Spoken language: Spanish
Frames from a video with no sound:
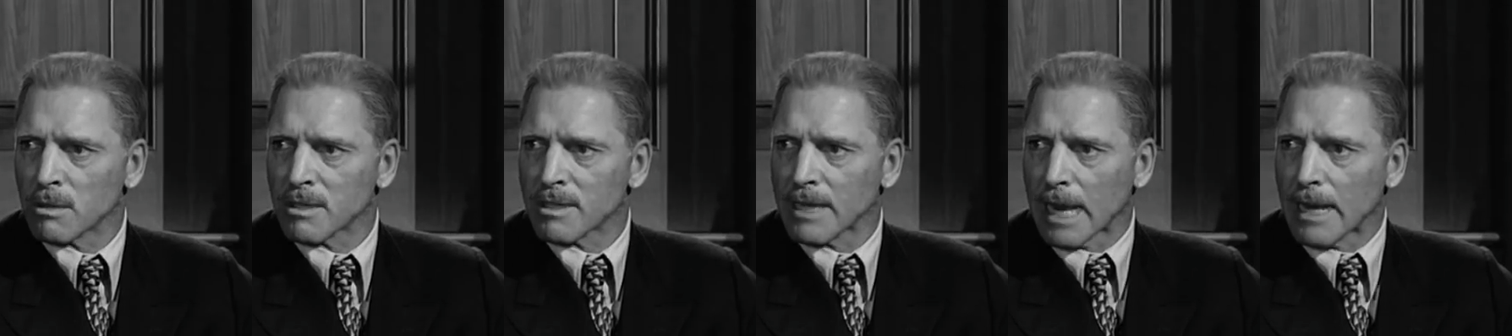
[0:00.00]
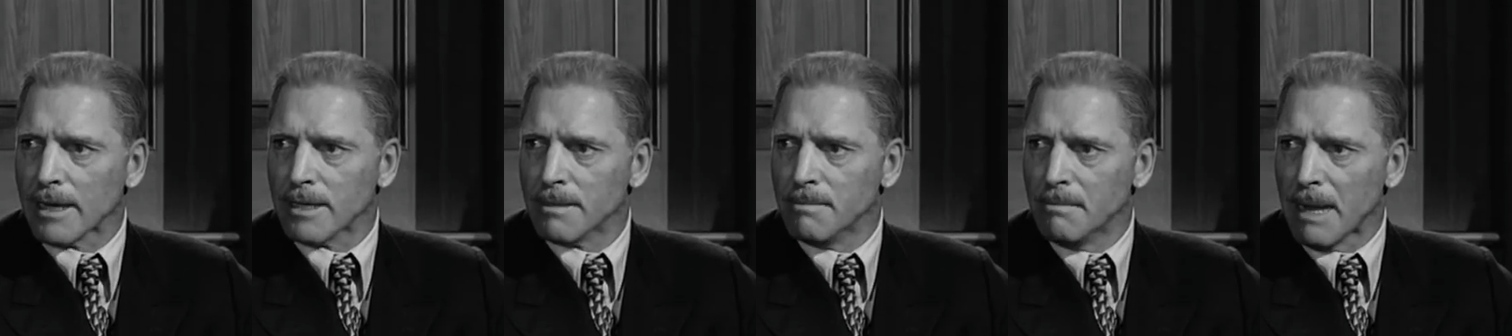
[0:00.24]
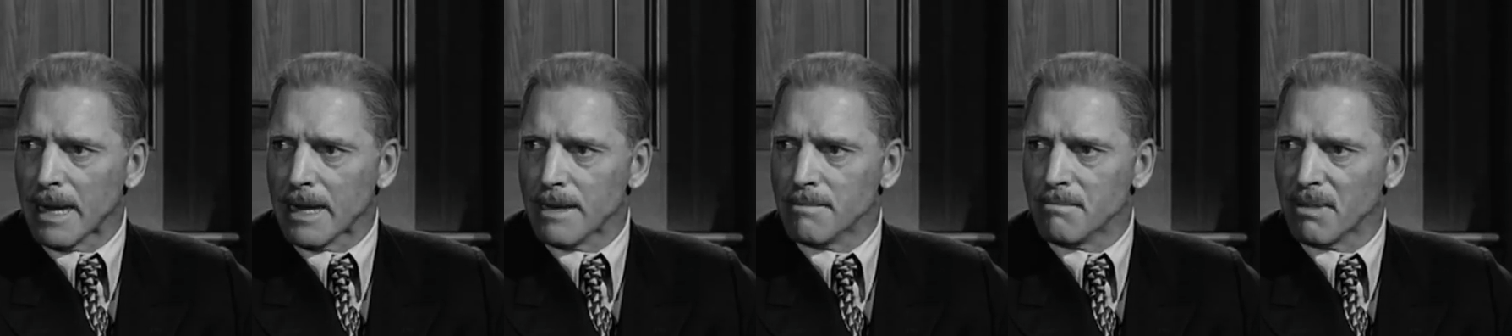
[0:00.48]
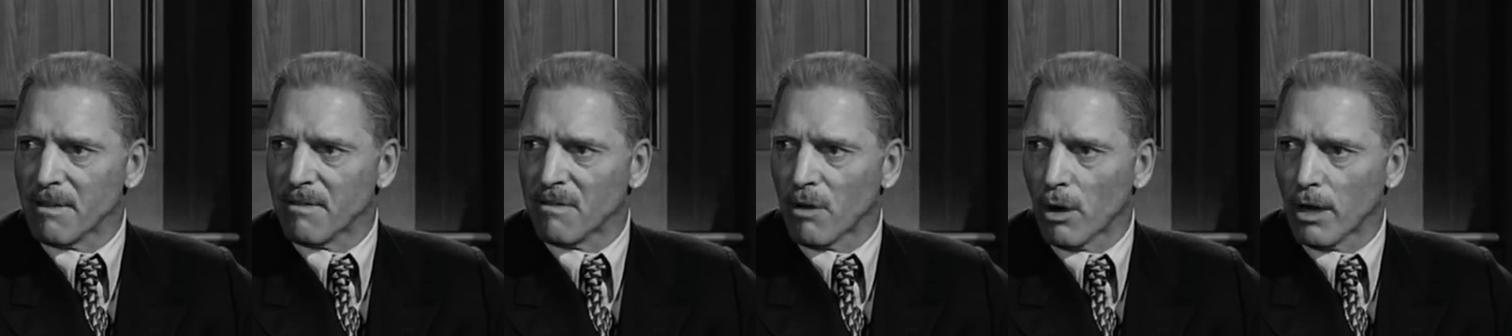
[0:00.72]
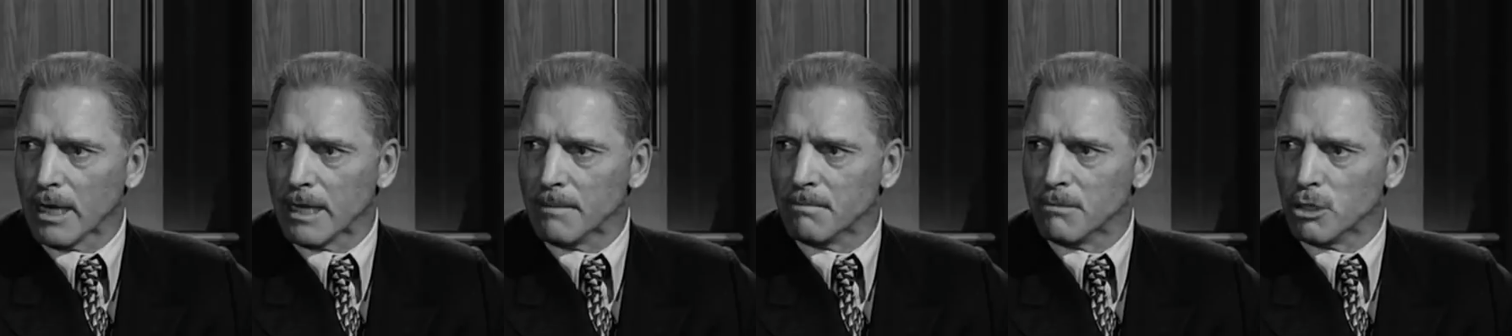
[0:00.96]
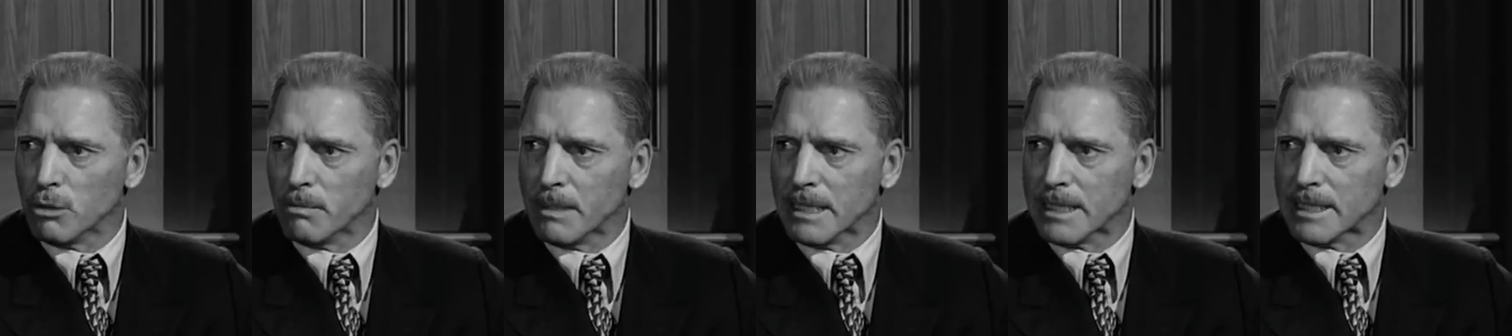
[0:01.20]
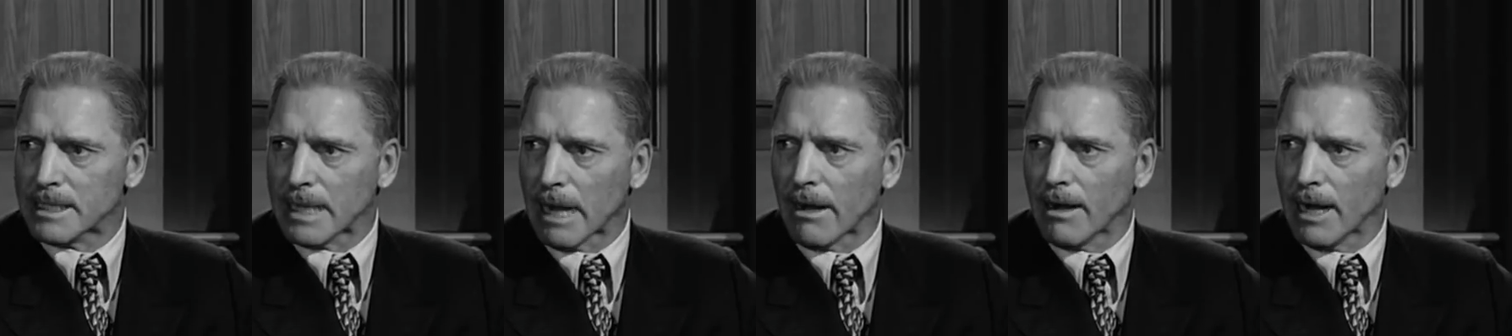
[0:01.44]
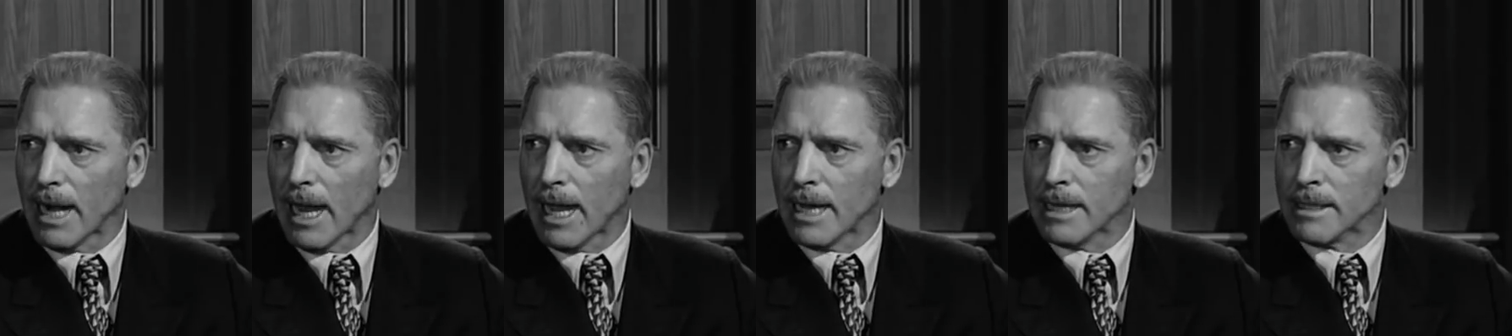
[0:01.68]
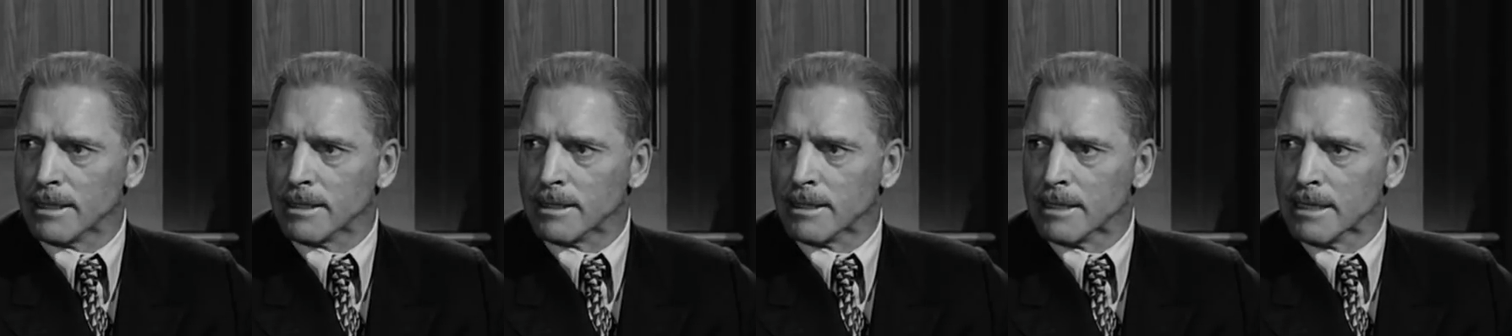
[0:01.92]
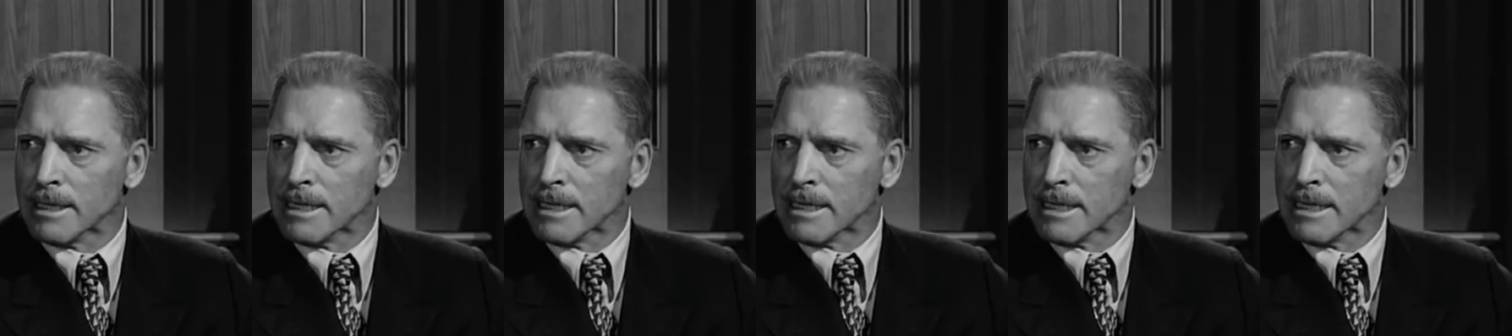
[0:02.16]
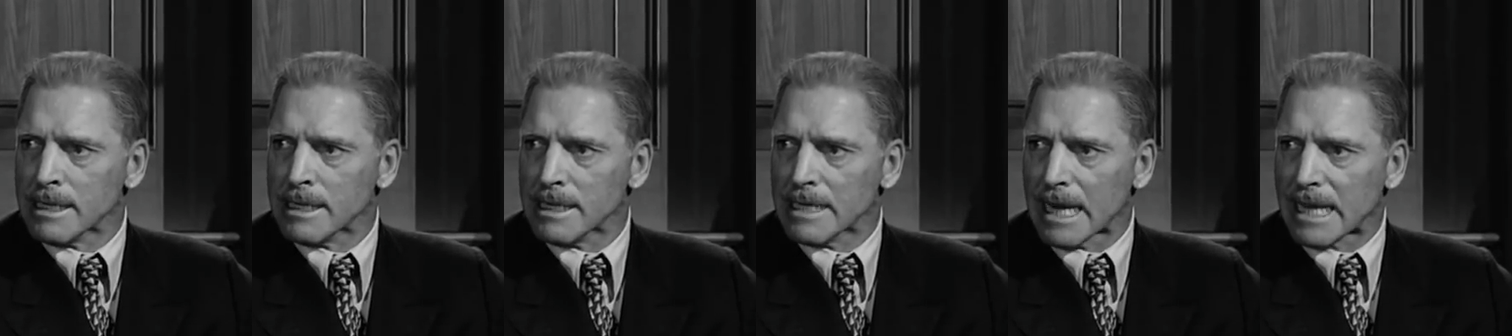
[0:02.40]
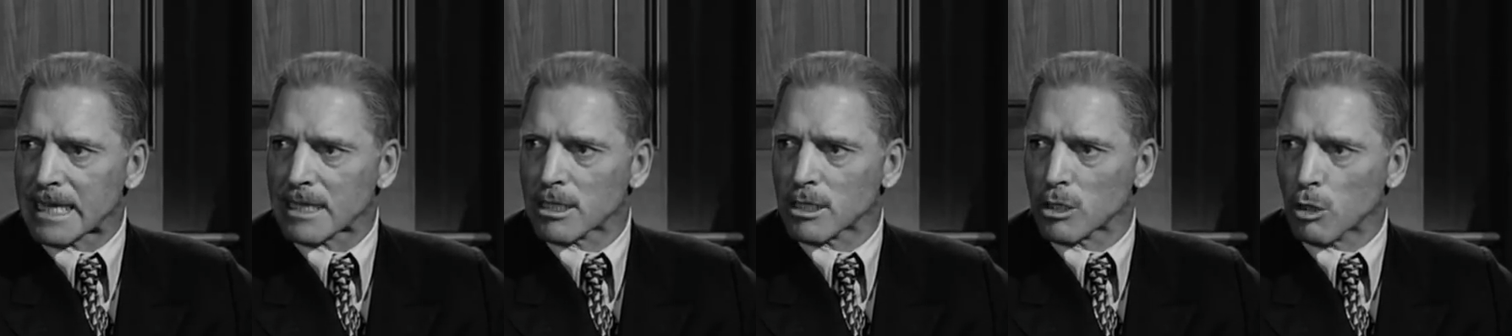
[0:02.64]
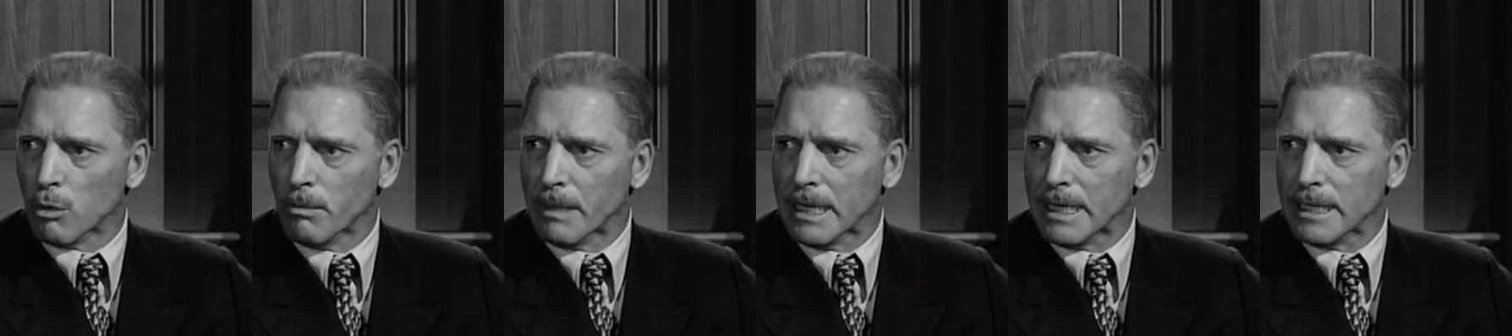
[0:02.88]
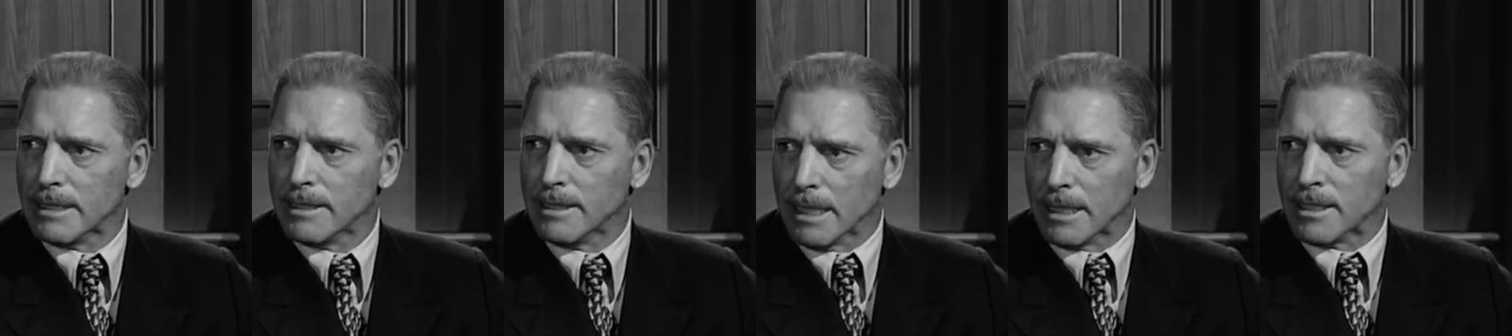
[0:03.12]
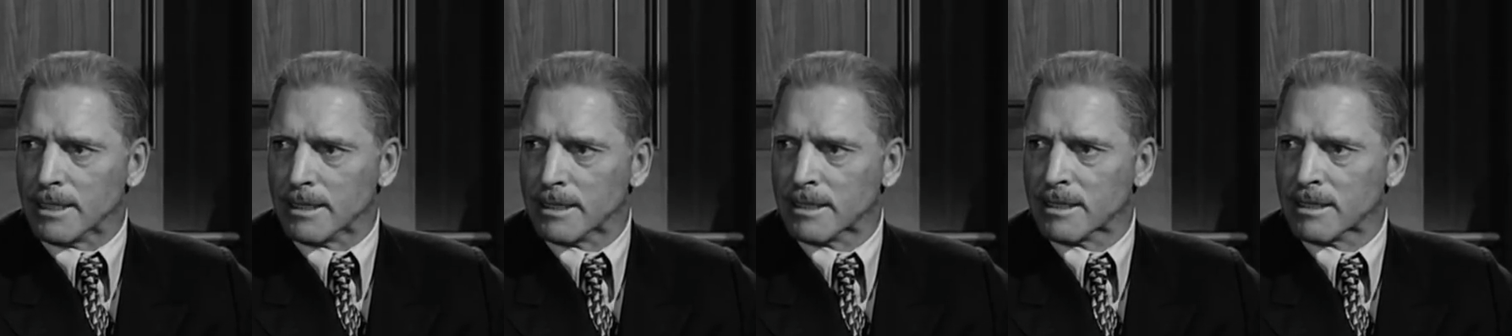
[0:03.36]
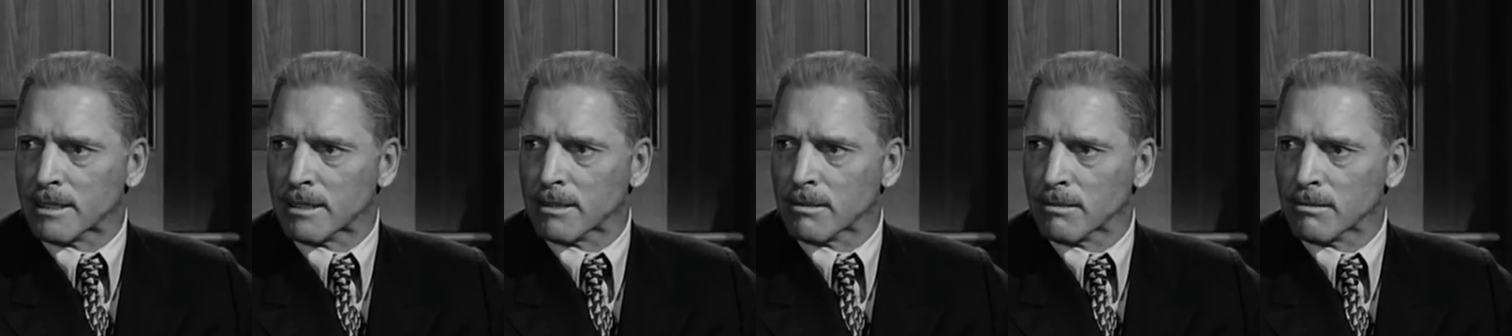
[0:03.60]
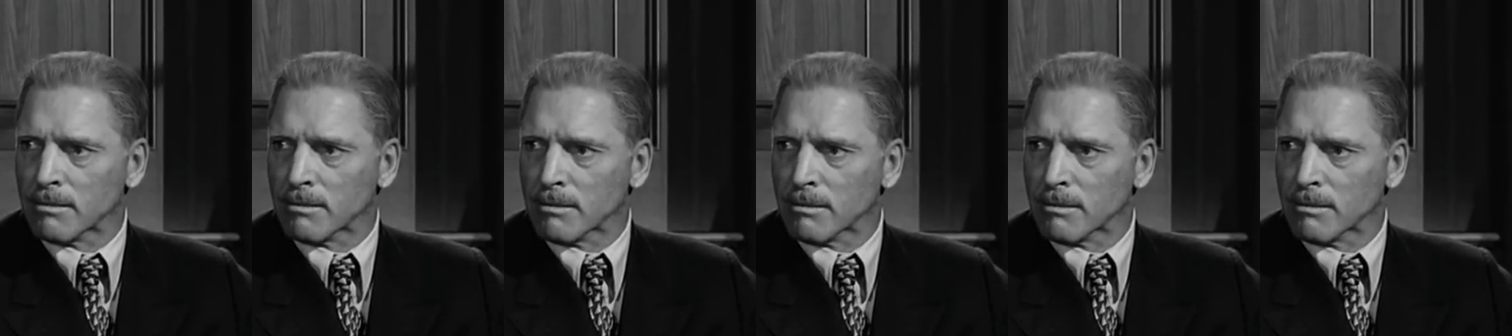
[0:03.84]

hizo esterilizar hombres con la misma facilidad de quien levanta un dedo.